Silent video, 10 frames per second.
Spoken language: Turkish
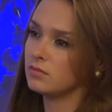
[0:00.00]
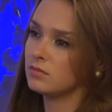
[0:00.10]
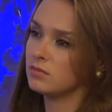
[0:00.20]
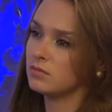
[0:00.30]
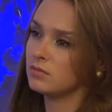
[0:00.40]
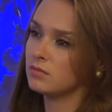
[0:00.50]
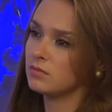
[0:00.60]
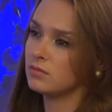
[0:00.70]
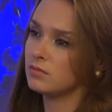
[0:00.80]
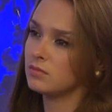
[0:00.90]
bizim
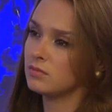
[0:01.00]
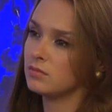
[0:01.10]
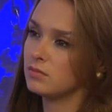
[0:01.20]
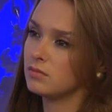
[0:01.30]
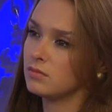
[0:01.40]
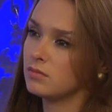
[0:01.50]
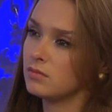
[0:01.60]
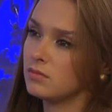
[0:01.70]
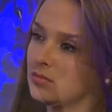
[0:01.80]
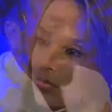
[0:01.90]
Mehdi'mizi de Hazreti
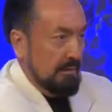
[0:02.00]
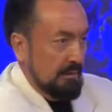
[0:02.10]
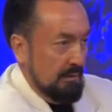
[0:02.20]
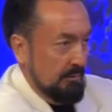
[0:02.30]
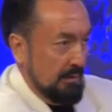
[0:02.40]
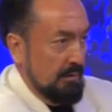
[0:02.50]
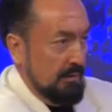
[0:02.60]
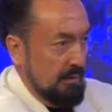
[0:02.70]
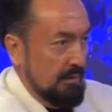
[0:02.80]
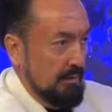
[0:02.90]
İsa'ya benzetelim dediler
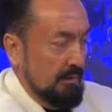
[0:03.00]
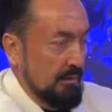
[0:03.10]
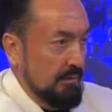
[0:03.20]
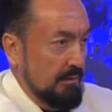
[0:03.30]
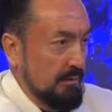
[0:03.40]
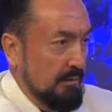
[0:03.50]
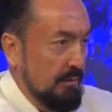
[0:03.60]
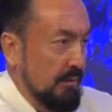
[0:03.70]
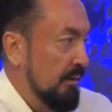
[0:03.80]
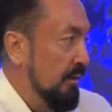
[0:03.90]
herhalde.
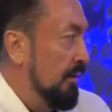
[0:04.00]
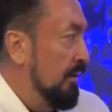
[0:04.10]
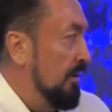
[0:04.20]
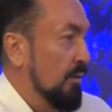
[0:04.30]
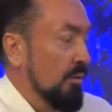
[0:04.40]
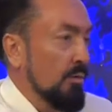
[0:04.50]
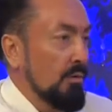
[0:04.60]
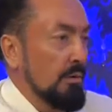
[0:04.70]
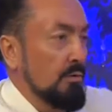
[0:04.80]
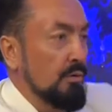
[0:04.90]

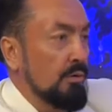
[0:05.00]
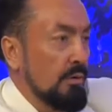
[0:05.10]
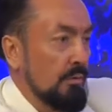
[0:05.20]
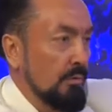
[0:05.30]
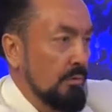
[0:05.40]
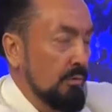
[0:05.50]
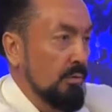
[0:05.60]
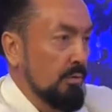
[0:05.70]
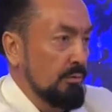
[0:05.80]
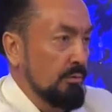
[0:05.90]
O da ruh, ruh
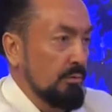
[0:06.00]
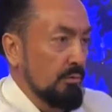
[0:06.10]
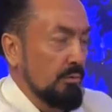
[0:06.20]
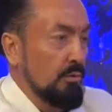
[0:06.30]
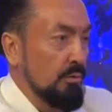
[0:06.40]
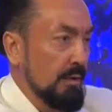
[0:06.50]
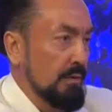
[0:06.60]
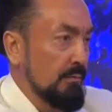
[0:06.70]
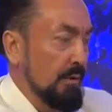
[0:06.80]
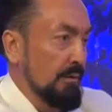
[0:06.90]
olsun,
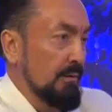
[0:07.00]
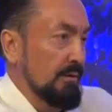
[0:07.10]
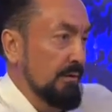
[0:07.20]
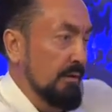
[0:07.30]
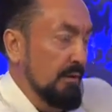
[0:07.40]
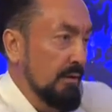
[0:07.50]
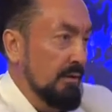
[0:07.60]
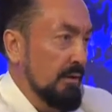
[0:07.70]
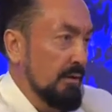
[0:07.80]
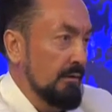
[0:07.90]
görünmesin. Madem Hazreti İsa
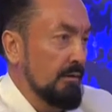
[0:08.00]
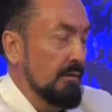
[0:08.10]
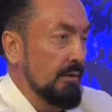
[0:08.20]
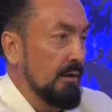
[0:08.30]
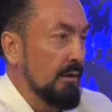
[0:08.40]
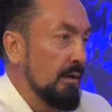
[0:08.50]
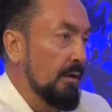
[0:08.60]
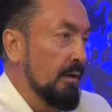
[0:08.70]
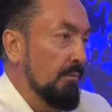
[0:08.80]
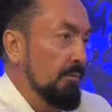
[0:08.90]
Allah katında
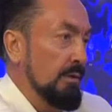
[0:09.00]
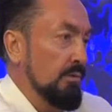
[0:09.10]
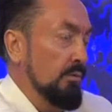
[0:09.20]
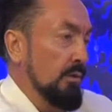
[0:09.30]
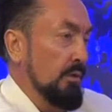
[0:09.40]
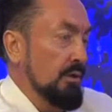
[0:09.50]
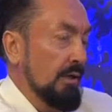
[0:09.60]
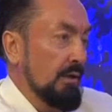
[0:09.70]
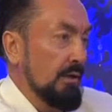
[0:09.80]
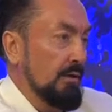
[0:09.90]
biz de onu öyle bir
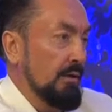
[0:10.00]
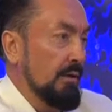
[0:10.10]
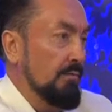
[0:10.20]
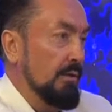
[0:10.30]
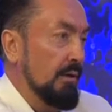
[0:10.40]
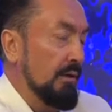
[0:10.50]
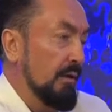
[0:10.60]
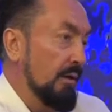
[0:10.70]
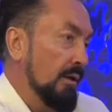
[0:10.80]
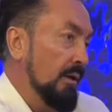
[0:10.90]
şekilde getirelim ki
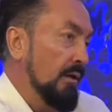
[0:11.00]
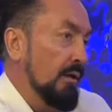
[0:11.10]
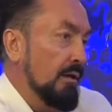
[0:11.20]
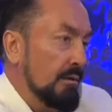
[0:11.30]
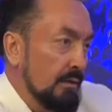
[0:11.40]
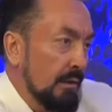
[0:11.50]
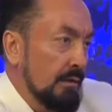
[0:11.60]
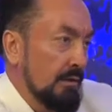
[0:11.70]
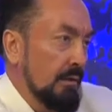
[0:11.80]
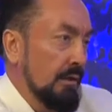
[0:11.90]

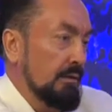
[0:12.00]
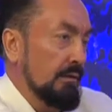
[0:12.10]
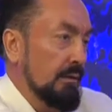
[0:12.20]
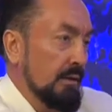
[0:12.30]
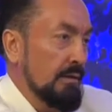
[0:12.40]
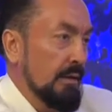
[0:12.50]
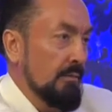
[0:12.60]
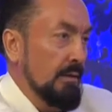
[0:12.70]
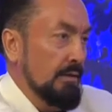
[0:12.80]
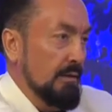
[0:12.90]
sanki Hazreti İsa'ya
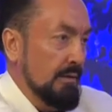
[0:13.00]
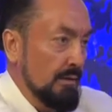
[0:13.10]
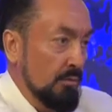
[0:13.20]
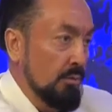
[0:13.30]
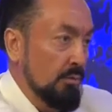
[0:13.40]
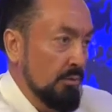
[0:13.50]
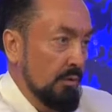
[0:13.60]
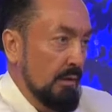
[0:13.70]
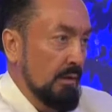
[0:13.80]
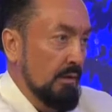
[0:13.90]
benzesin o
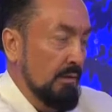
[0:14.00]
yönüyle.